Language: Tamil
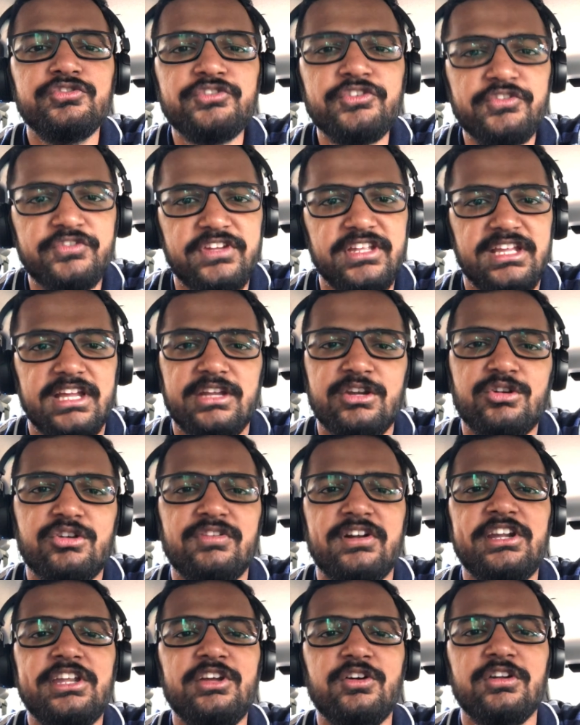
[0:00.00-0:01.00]
டு ஃபிஃப்டி என்னோட
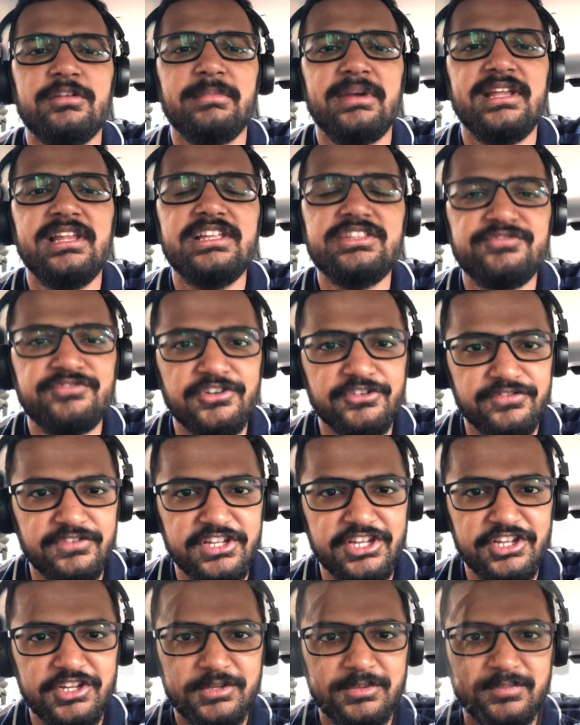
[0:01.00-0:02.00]
வண்டியோட மைலேஜ்
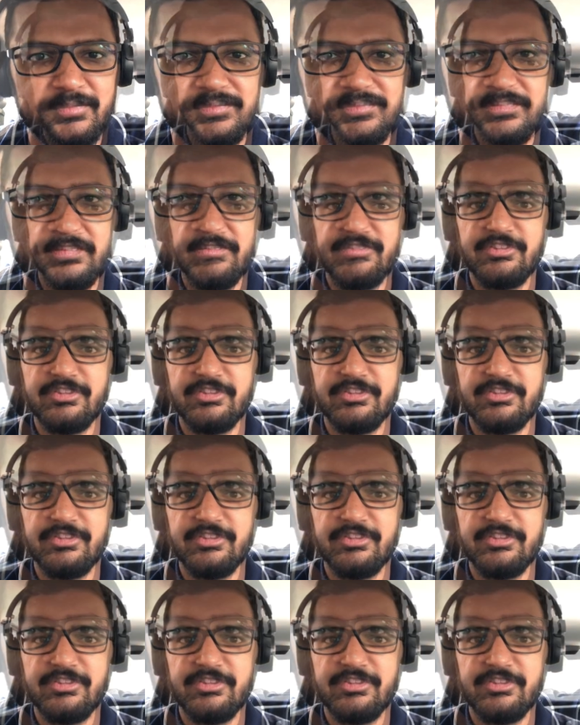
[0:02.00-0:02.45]
ஃபிஃப்டி ரிசர்வ்